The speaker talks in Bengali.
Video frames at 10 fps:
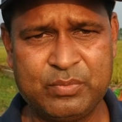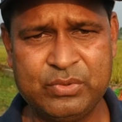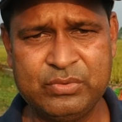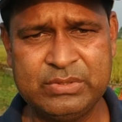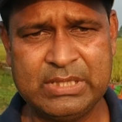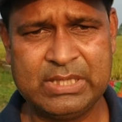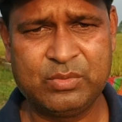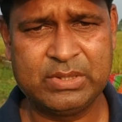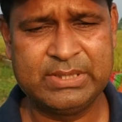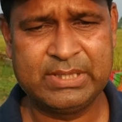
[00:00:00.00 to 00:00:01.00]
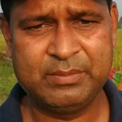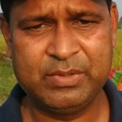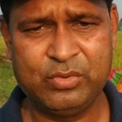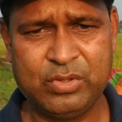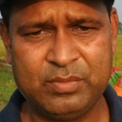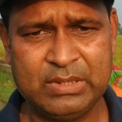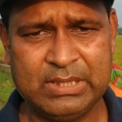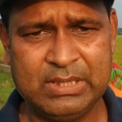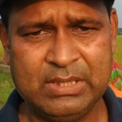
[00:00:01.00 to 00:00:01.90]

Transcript: প্রয়োজন ছাড়া ঘর থেকে বের হব না